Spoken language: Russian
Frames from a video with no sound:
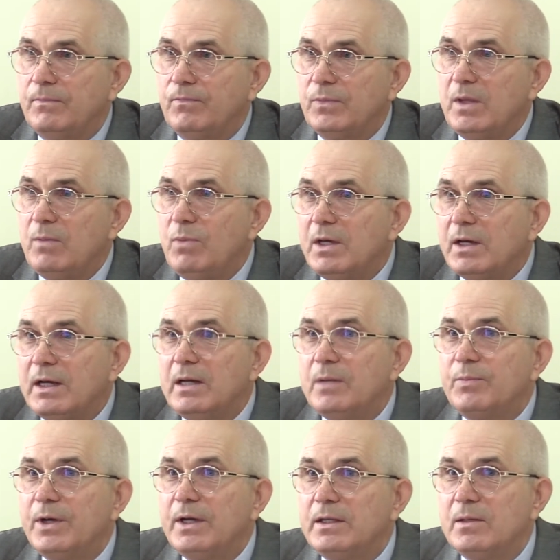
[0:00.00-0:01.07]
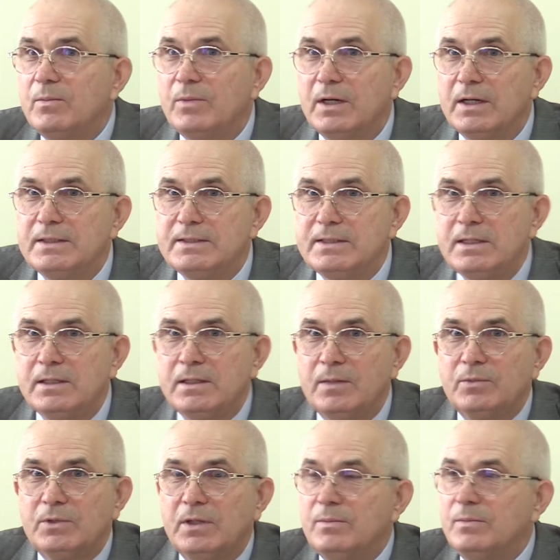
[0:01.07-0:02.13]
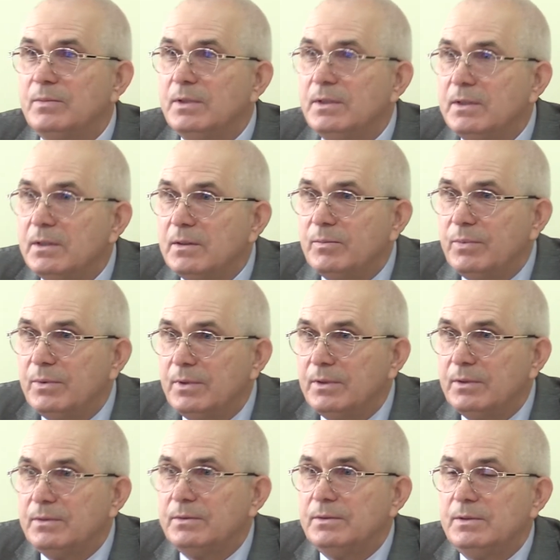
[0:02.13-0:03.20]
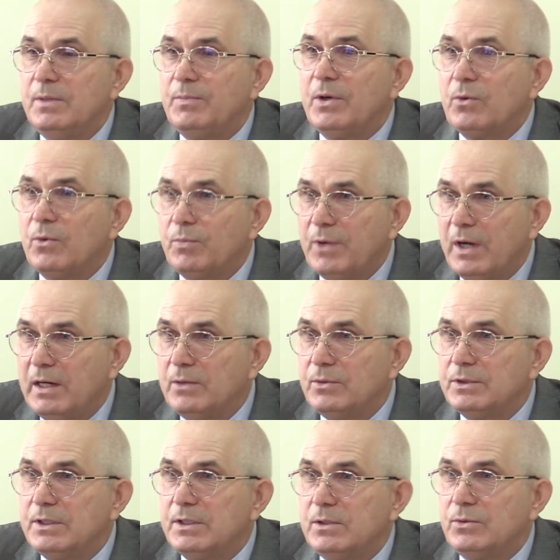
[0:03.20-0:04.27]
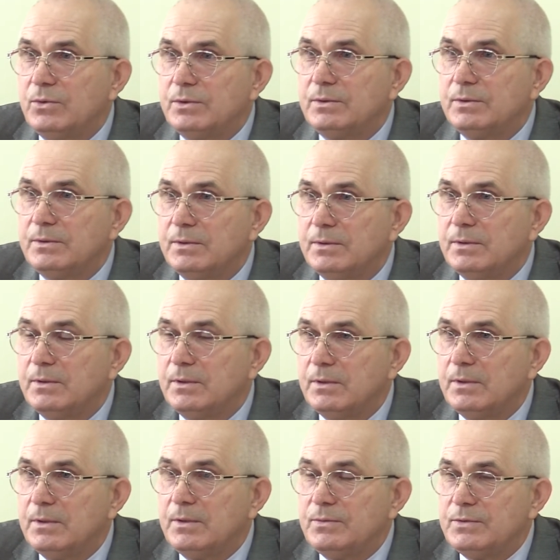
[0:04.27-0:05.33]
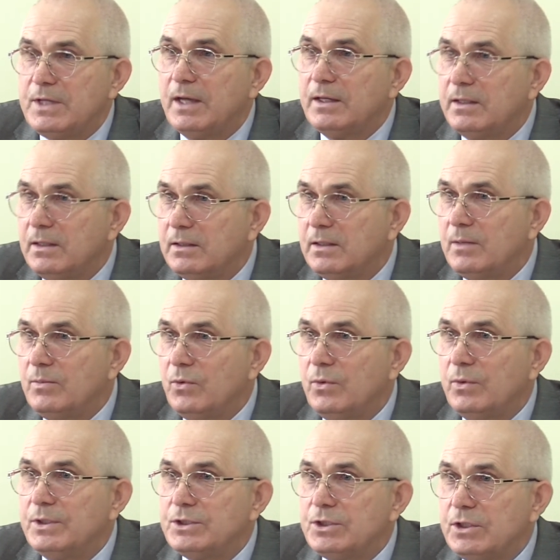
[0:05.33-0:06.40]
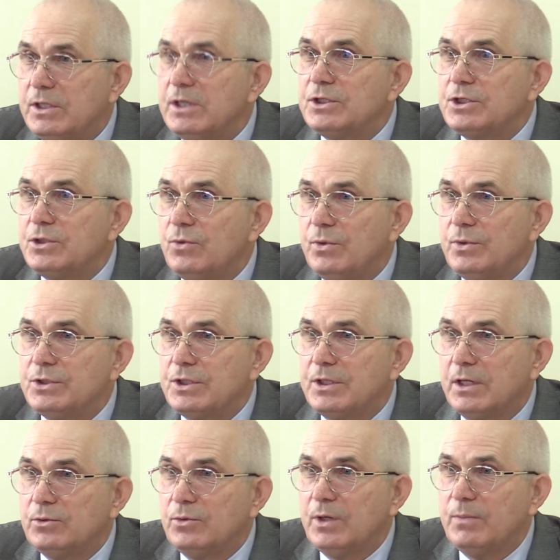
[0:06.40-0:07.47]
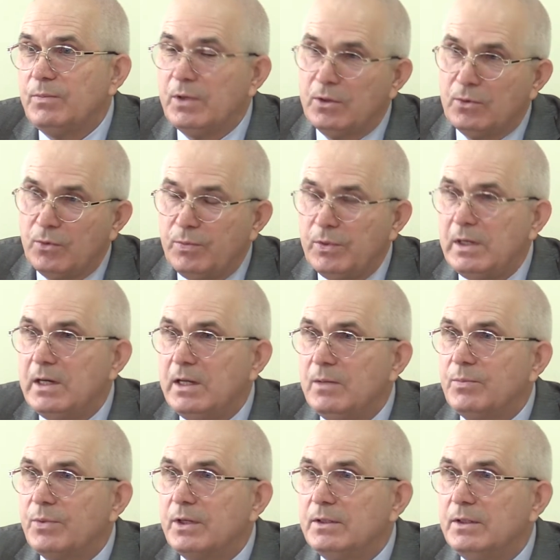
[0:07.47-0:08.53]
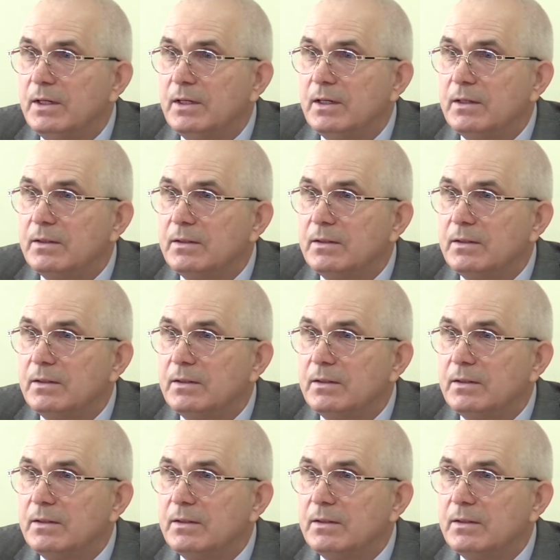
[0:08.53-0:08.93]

Не бегали по этим магазинам, там, э, не покупали вот эти вот всякие там овощи, те же овощи, которые перекупили, им продали.